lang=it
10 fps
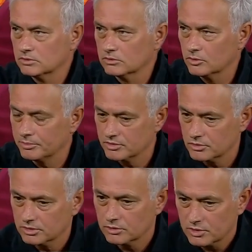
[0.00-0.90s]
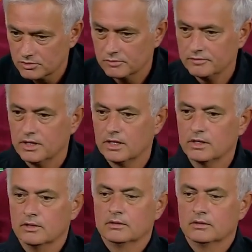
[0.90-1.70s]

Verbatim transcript: non penso che questo fa